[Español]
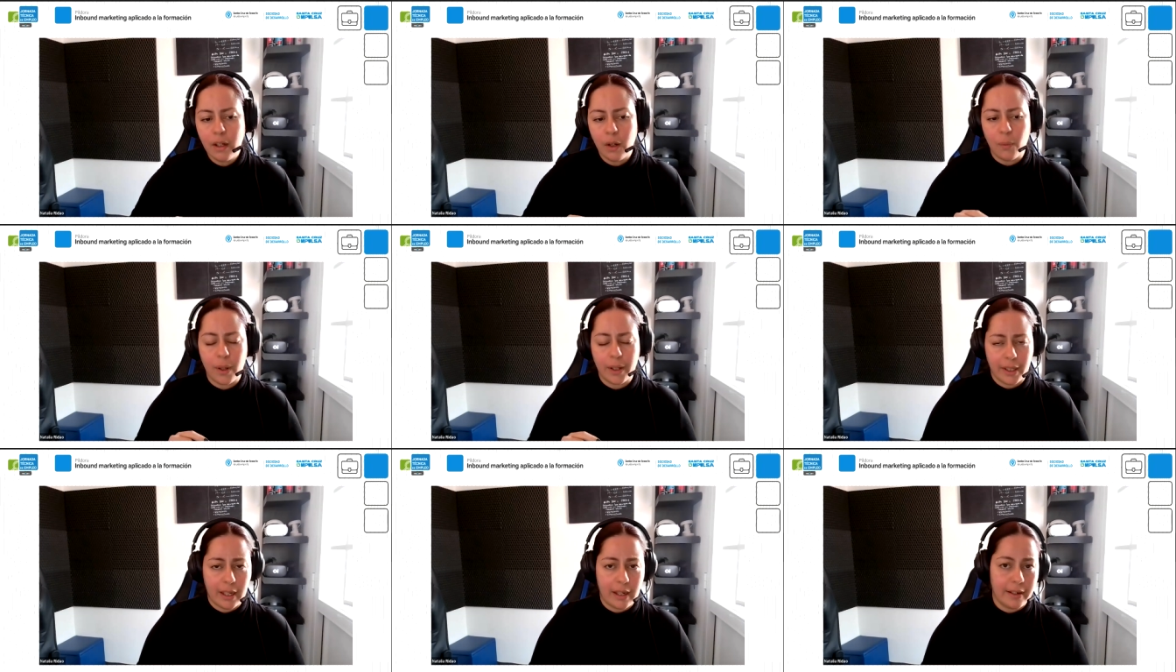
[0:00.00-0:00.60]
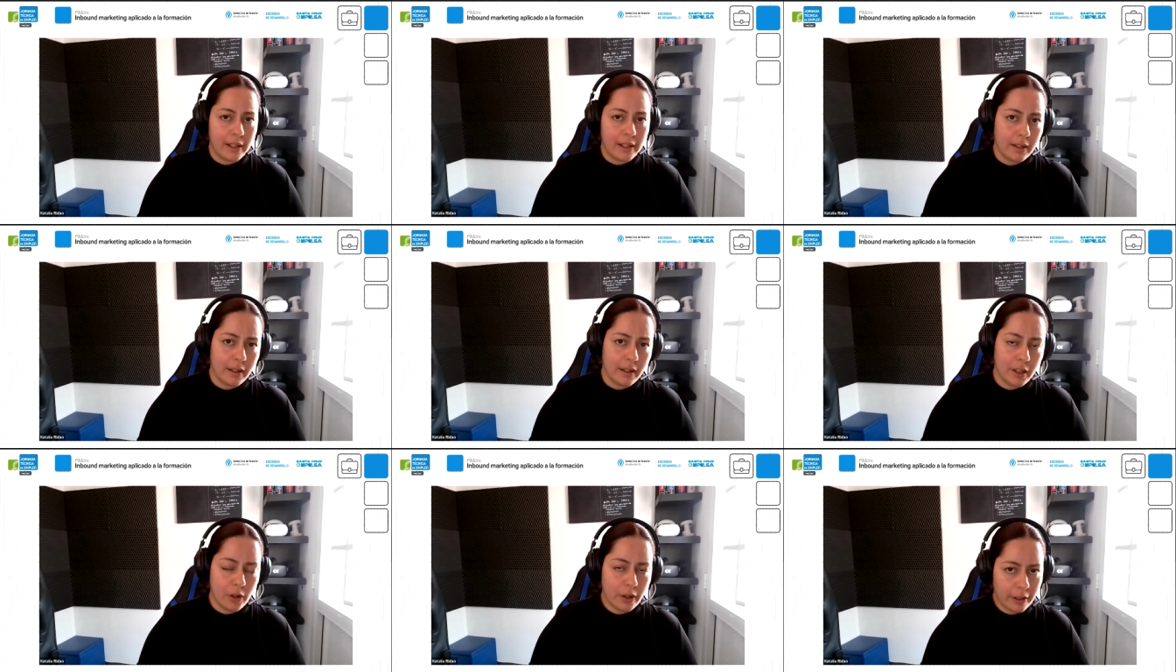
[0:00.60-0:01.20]
o a qué
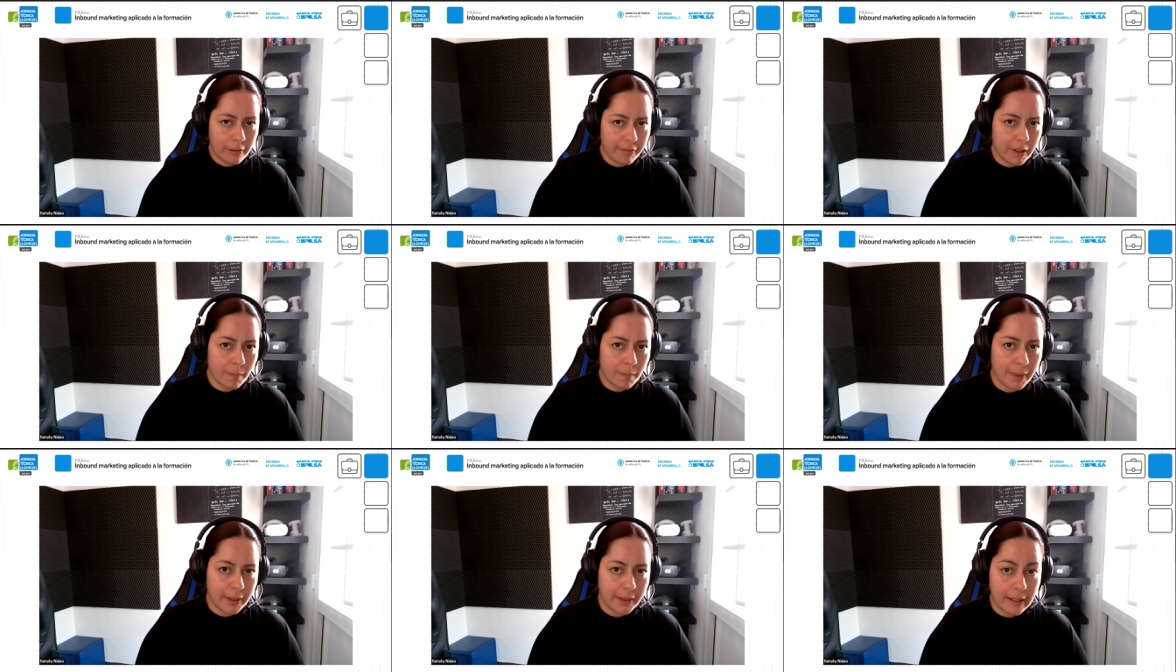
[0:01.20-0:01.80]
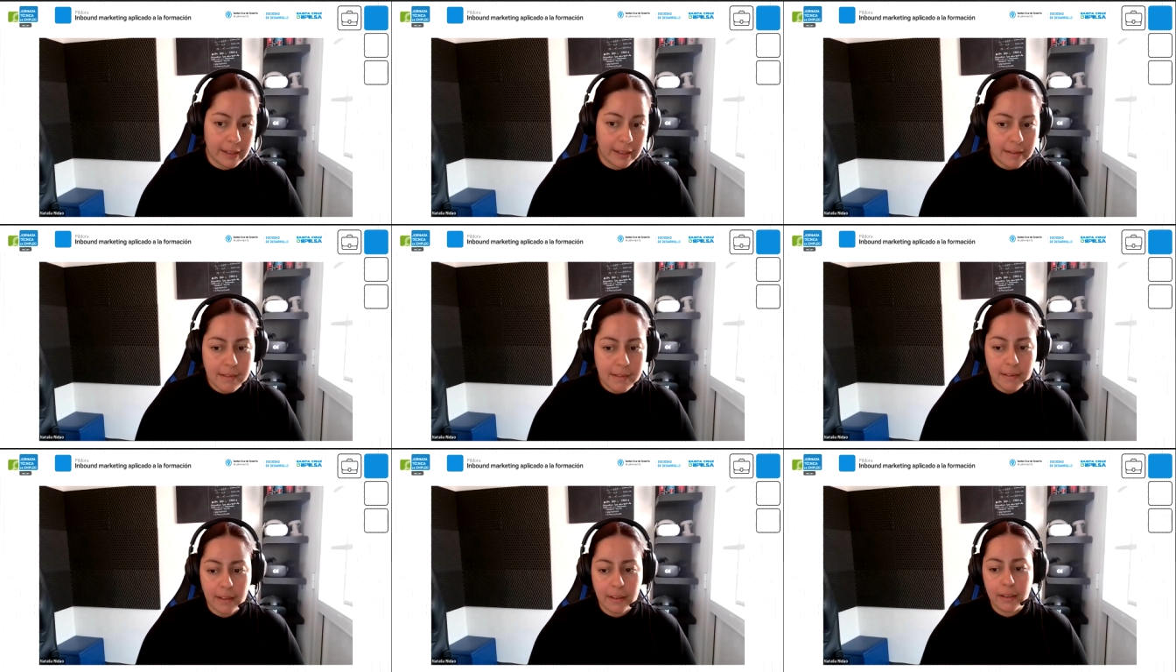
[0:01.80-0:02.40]
área geográfica
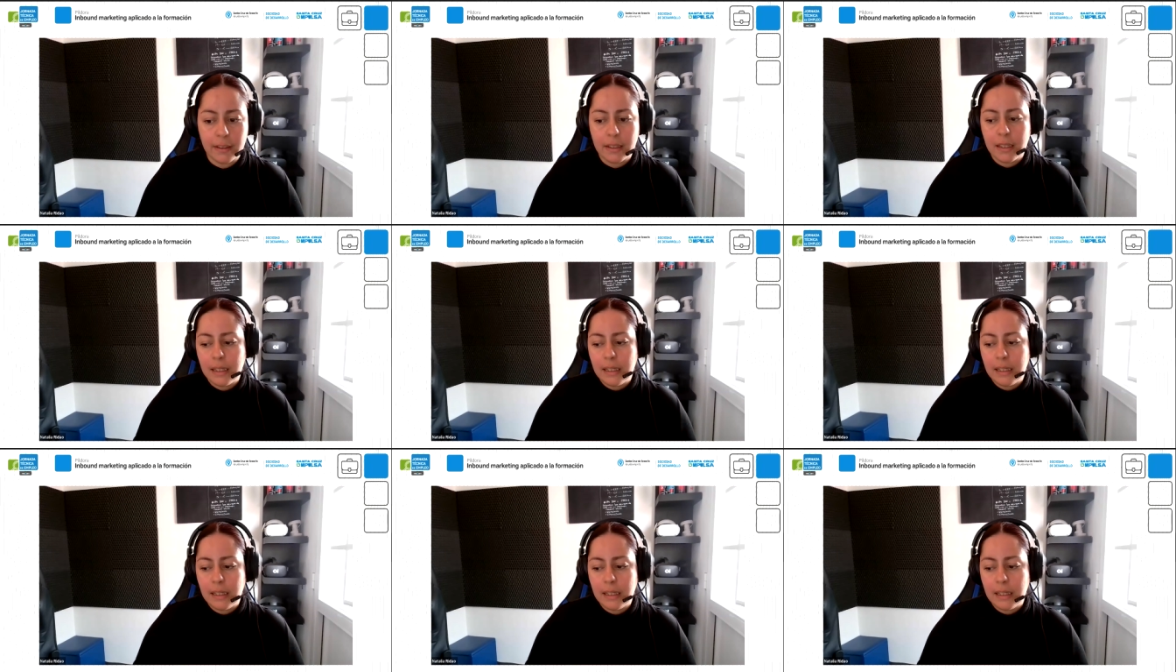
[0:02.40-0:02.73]
pertenece,